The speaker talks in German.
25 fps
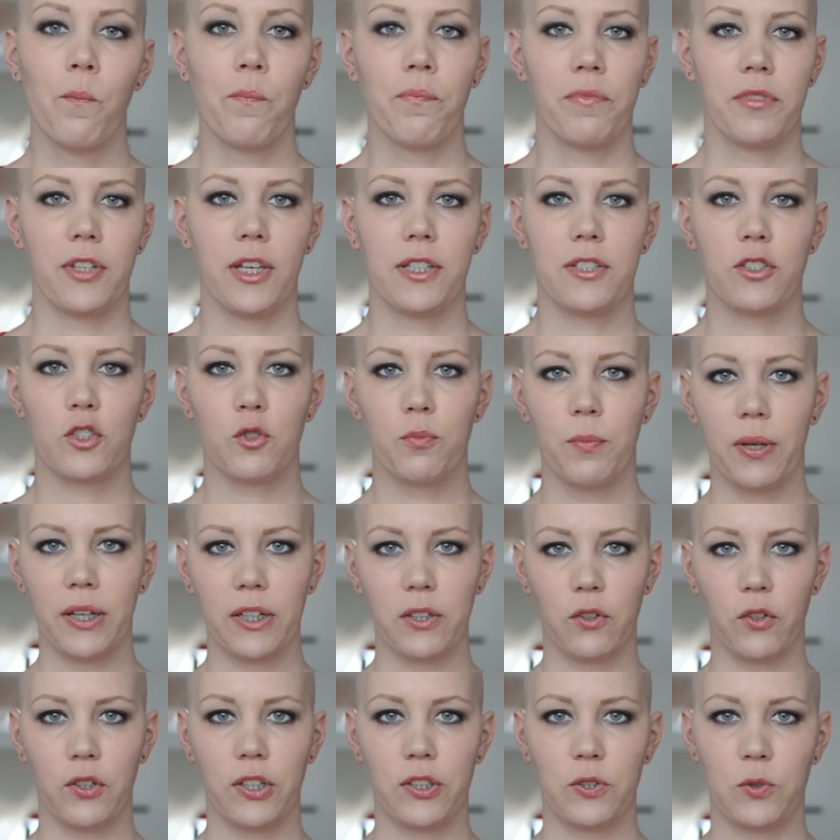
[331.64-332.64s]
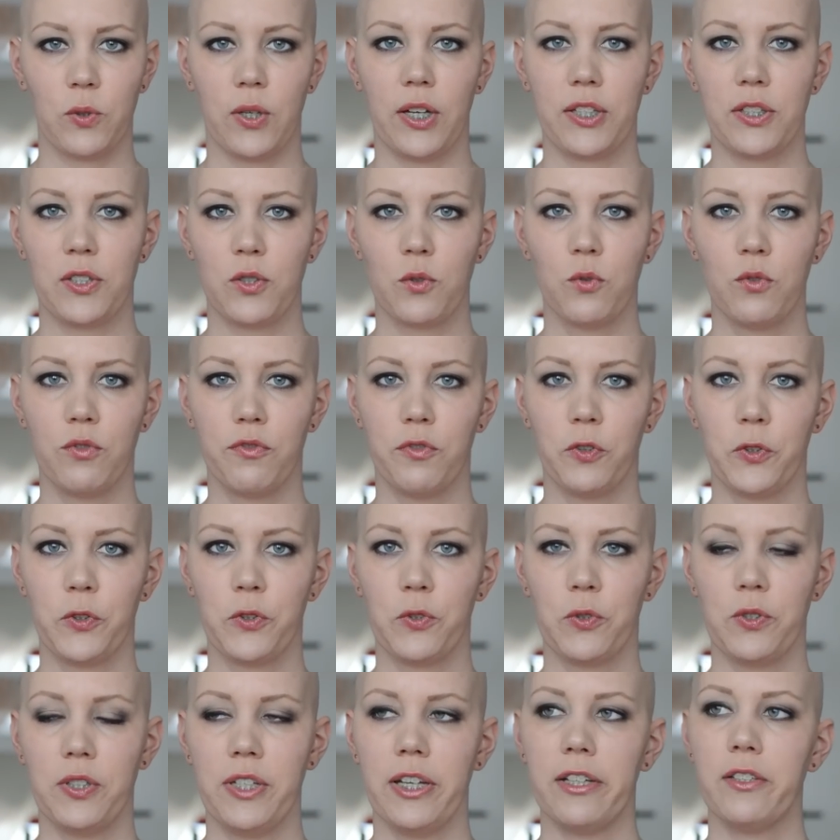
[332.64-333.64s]
dass das Schminken noch nicht so ganz gut
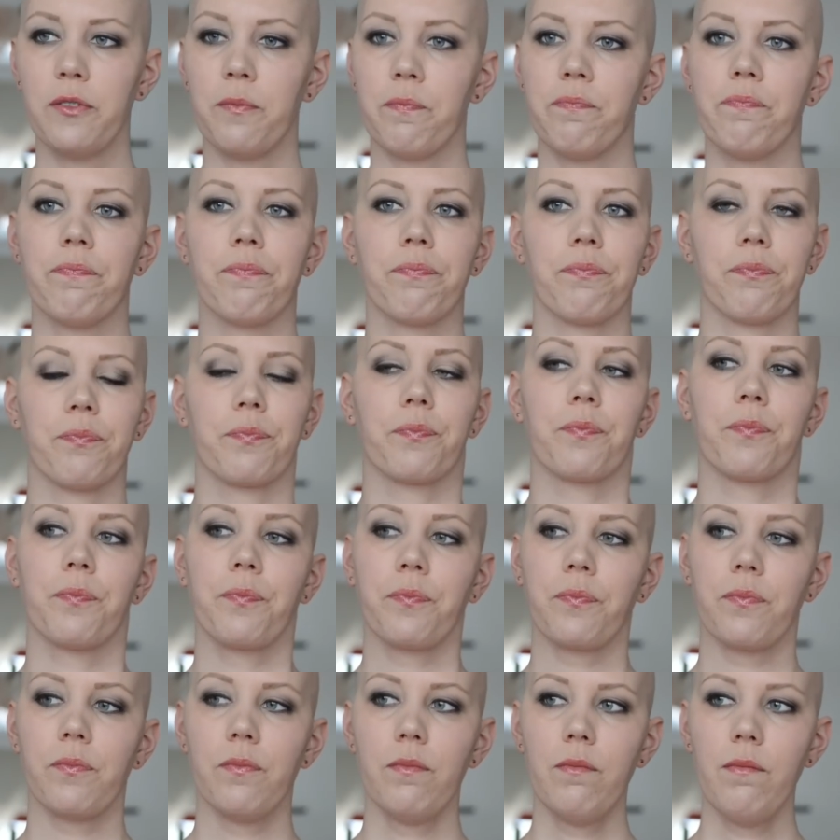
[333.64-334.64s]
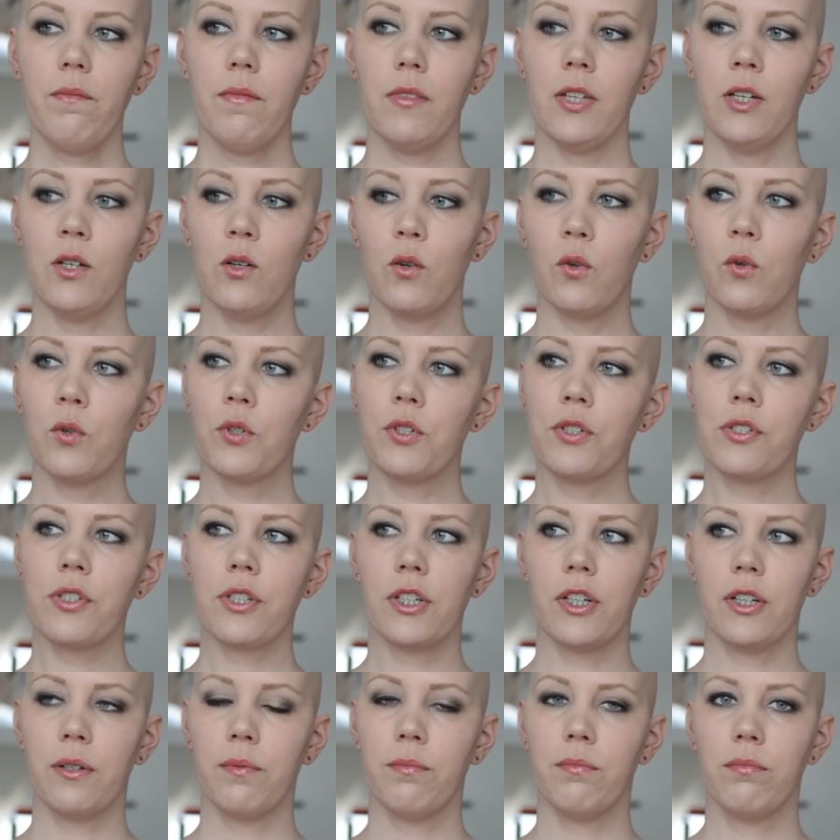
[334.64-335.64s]
funktioniert. Und
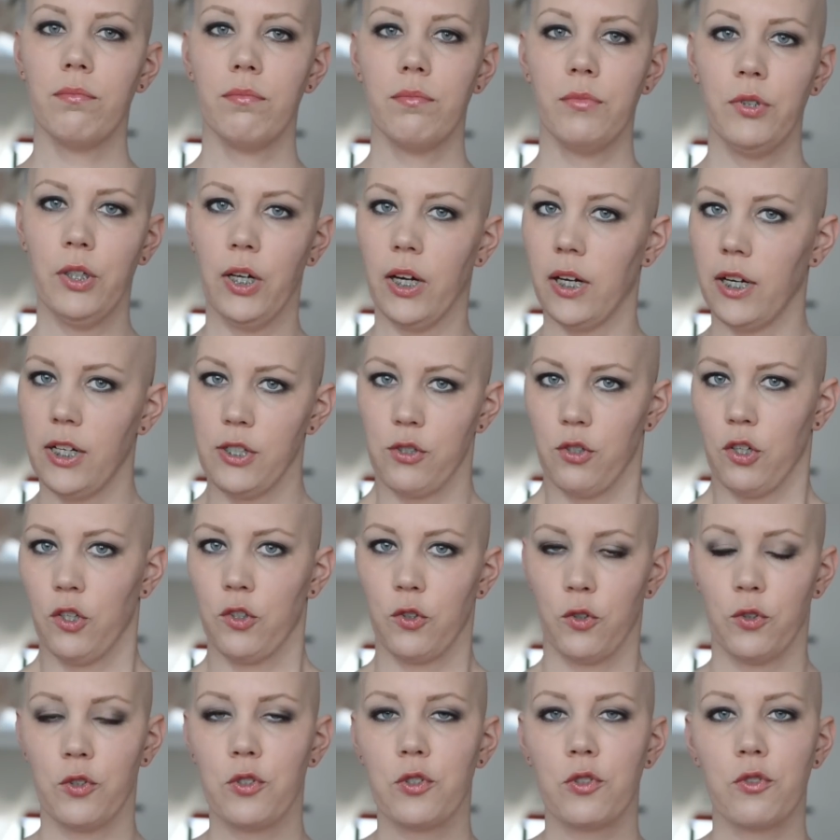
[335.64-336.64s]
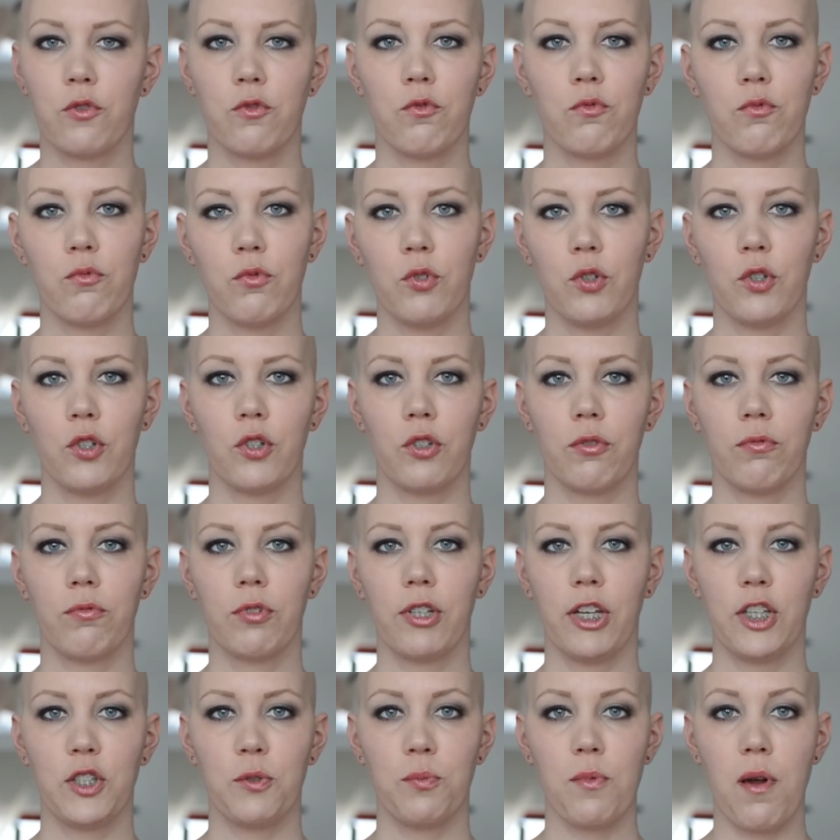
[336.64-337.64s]
ähm, ja, also ansonsten äh,
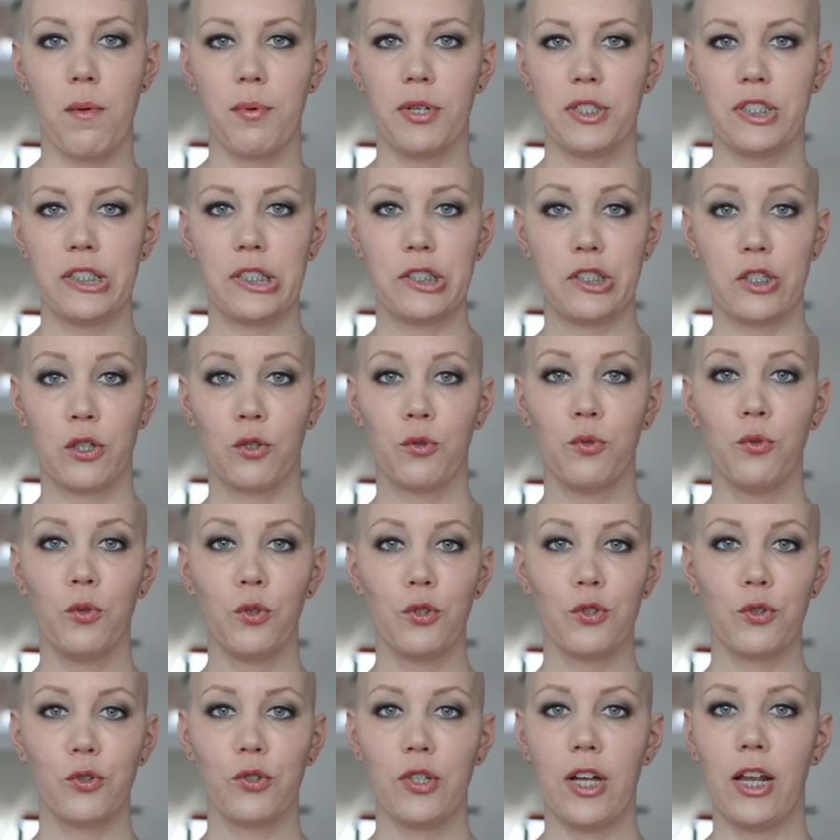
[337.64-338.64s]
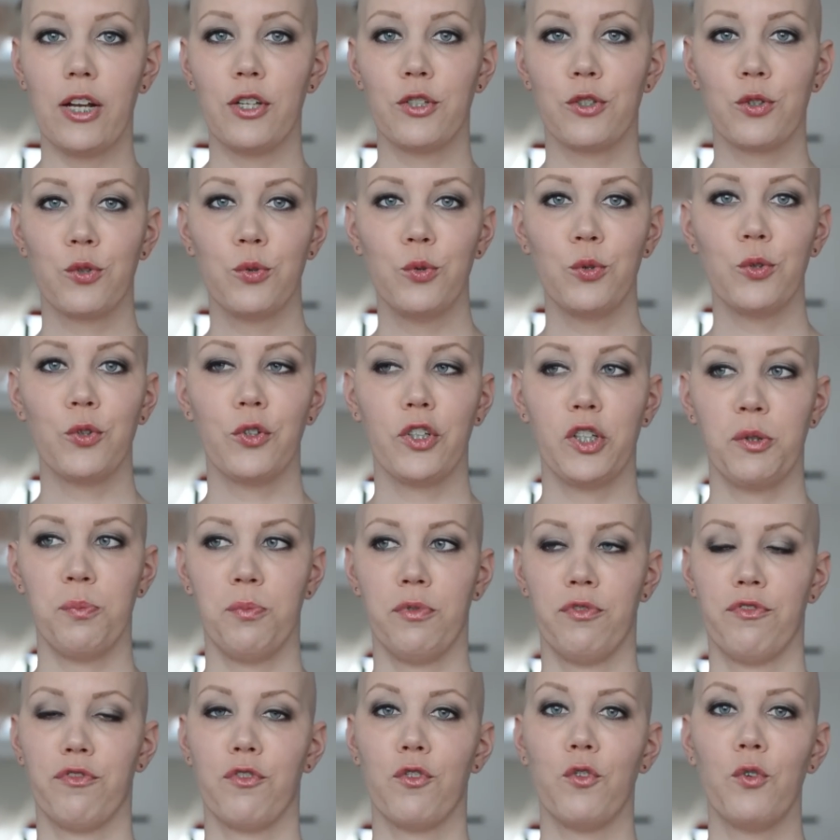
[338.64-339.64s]
geht es mir aber sehr, sehr gut und alles gut und ich
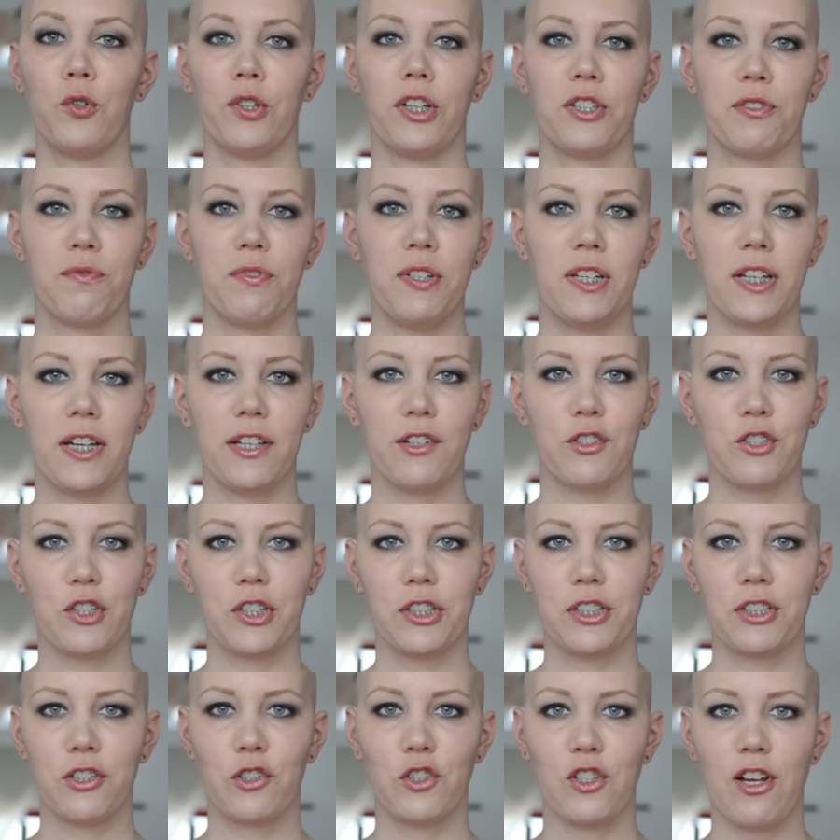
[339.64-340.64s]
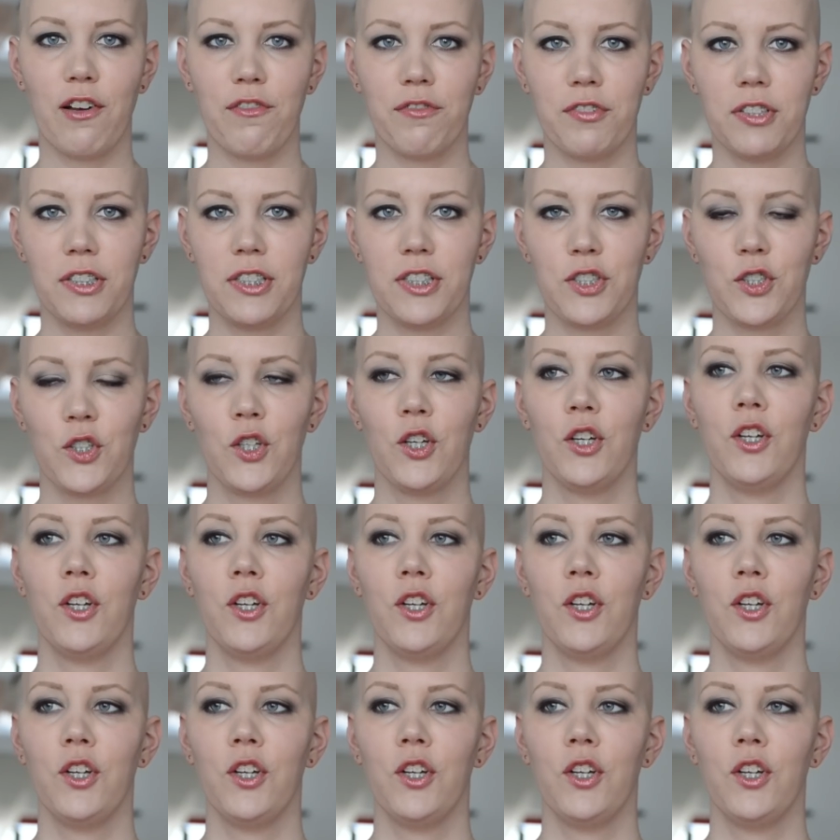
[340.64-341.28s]
bin froh, dass wieder ein Schritt geschafft ist